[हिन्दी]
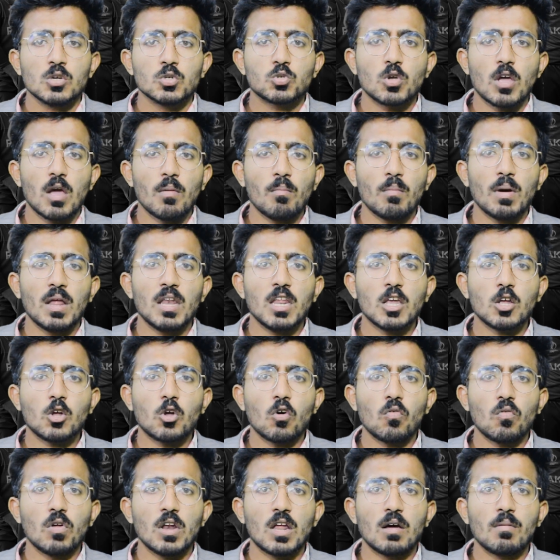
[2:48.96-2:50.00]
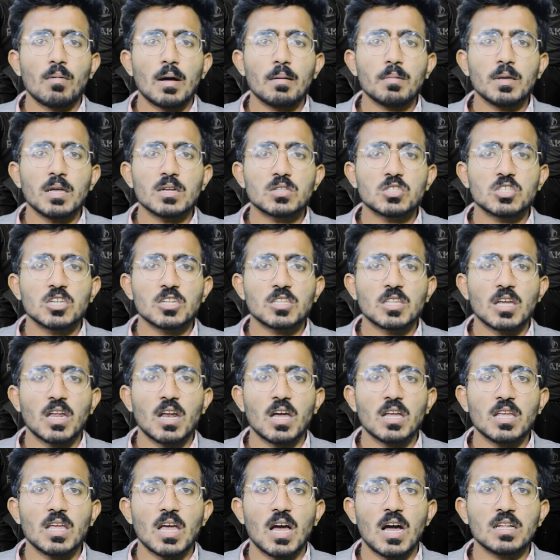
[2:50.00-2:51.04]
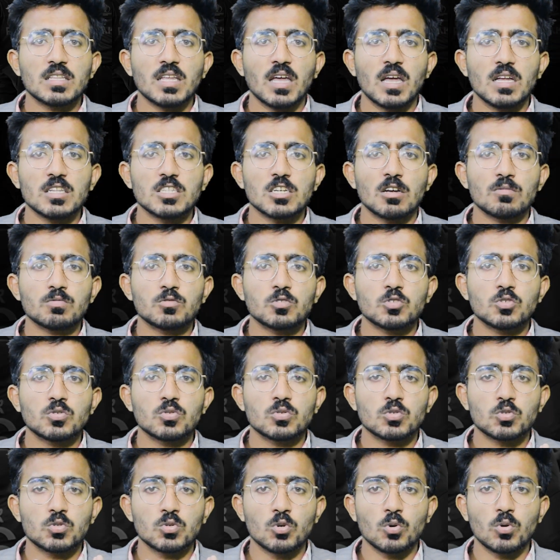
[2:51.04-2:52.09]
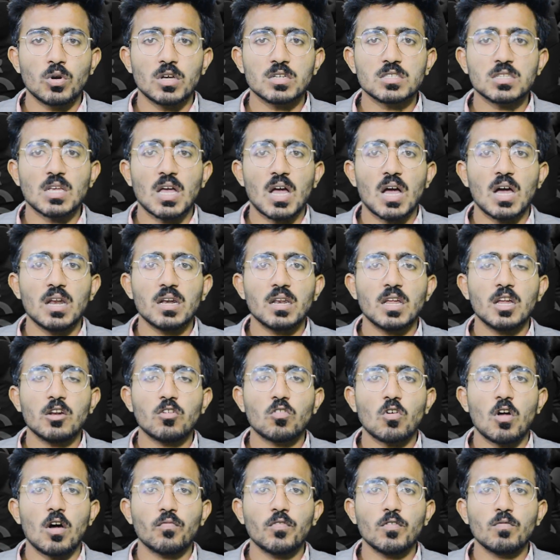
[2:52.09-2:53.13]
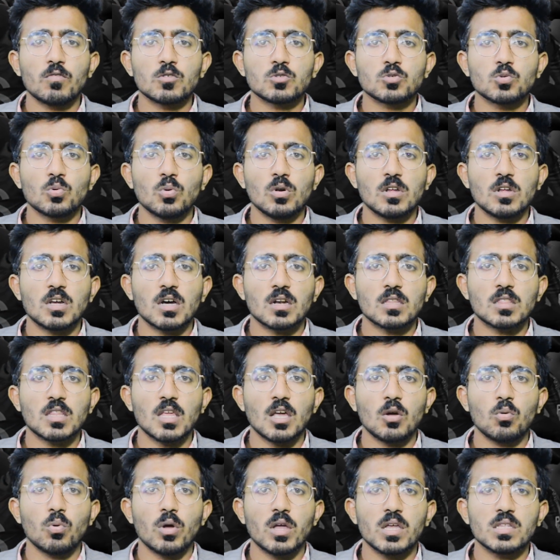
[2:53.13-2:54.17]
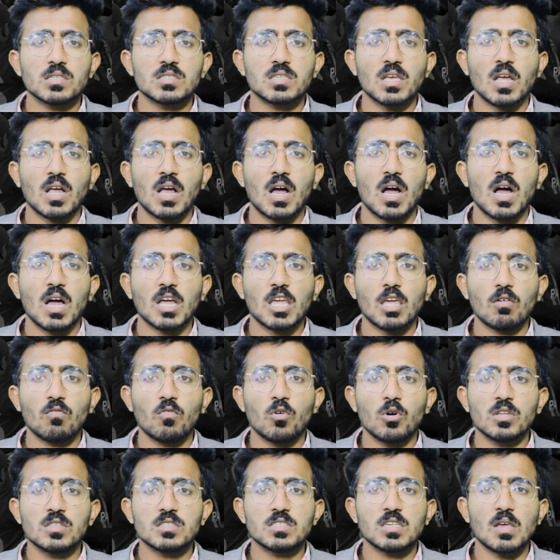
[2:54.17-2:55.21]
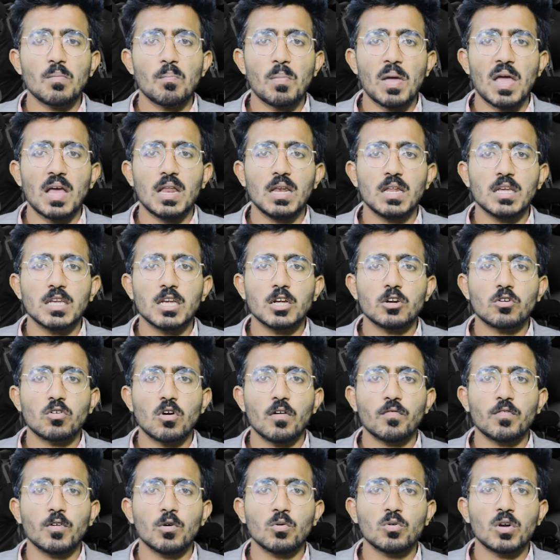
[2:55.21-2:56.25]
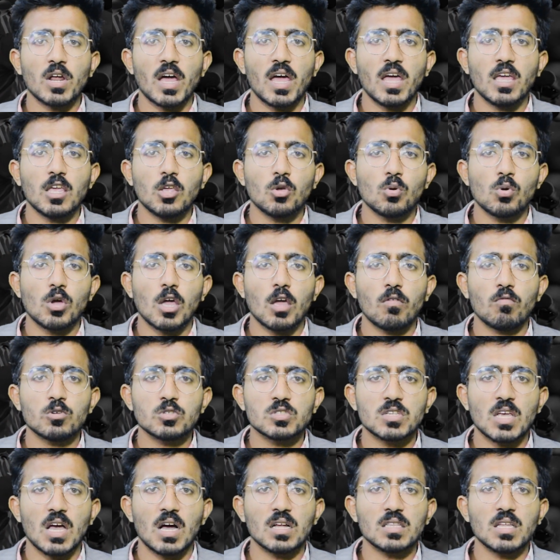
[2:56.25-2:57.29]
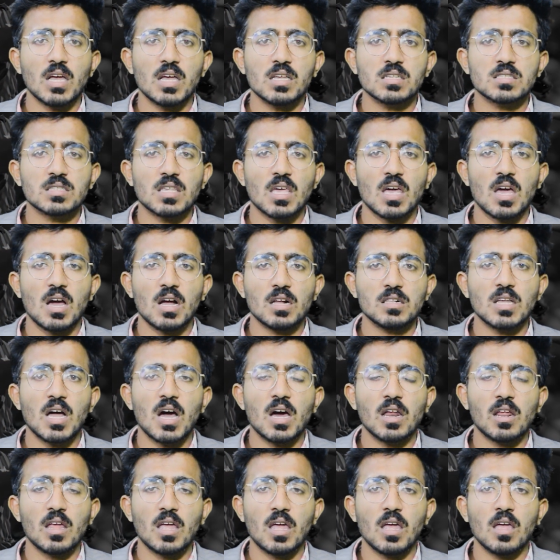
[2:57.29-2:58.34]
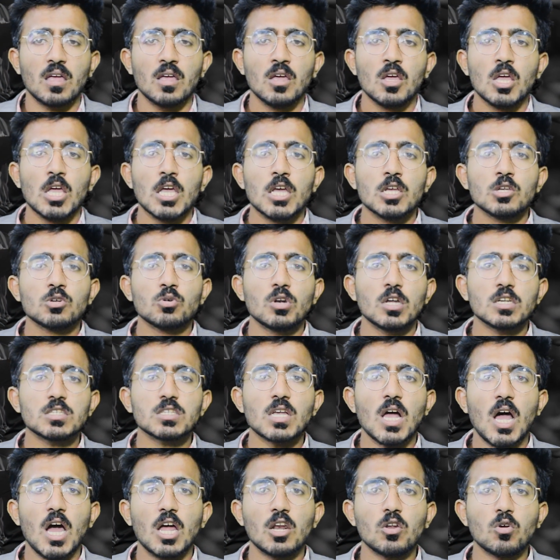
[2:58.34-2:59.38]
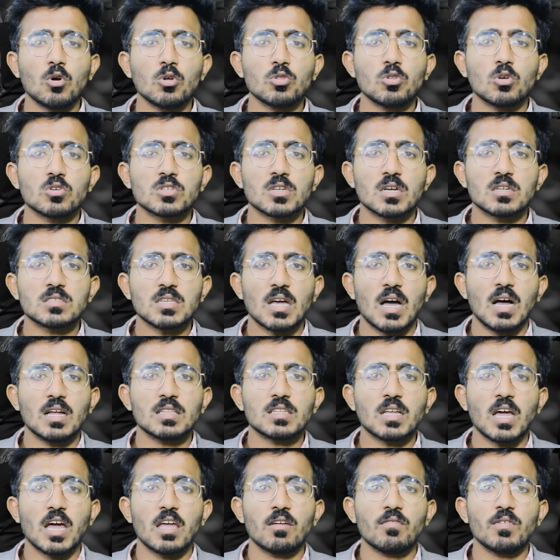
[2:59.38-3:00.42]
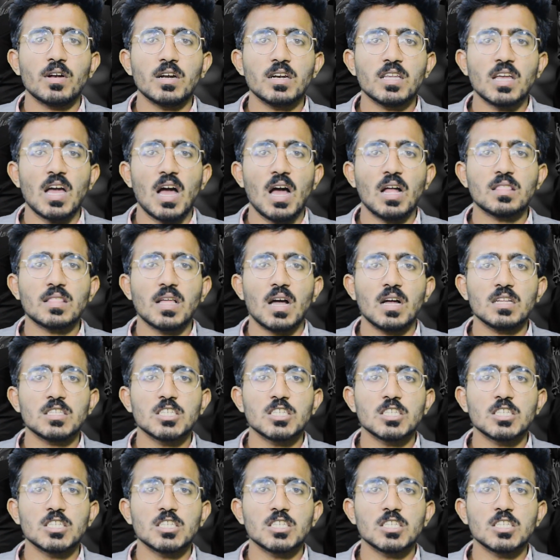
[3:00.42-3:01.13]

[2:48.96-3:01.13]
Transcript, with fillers: शुएब मलिक को वो लम्हा भी अच्छी तरह याद है जब यूनस खान ने ट्रॉफी वसूल करते हुए इनसे कहा कि वो इनसे पहले ये ट्रॉफी उठाएं क्योंकि वो ज़्यादा इसके हकदार हैं यूनस खान को 2007 का इवेंट याद था